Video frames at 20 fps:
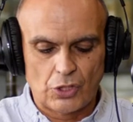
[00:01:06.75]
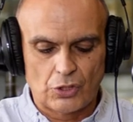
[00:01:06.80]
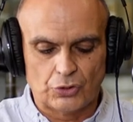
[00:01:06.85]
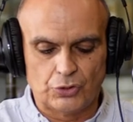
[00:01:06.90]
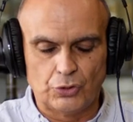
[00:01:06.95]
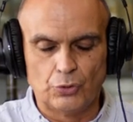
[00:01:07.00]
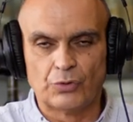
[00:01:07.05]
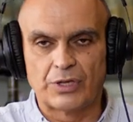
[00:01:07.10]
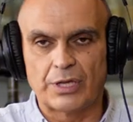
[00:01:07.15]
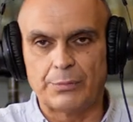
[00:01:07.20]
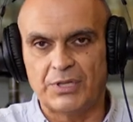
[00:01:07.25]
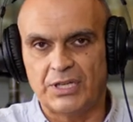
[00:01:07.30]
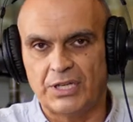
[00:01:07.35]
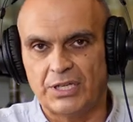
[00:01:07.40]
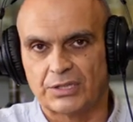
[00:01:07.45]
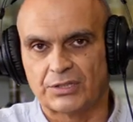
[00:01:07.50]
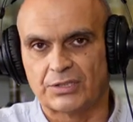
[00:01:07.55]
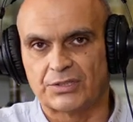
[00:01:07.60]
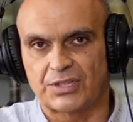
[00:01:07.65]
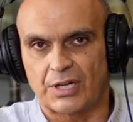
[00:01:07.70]
de um
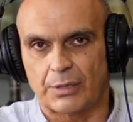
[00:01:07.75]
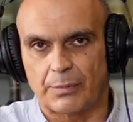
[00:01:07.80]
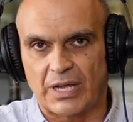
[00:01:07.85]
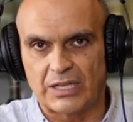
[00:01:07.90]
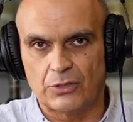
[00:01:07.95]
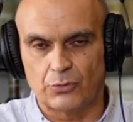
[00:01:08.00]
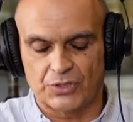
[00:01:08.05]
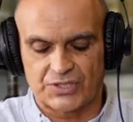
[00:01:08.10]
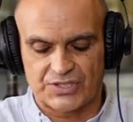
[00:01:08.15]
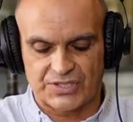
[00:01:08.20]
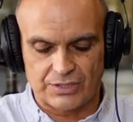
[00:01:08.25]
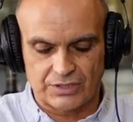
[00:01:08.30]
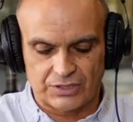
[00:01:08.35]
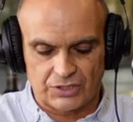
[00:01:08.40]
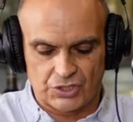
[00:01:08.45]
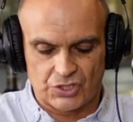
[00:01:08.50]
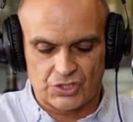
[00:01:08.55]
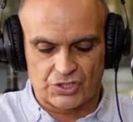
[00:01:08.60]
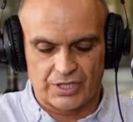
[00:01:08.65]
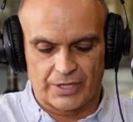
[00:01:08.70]
gabinete de trabalho
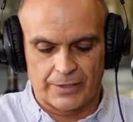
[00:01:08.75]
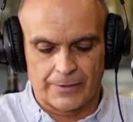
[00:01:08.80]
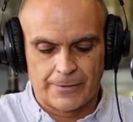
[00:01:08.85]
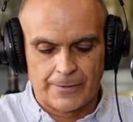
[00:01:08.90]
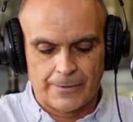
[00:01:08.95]
oitocentista.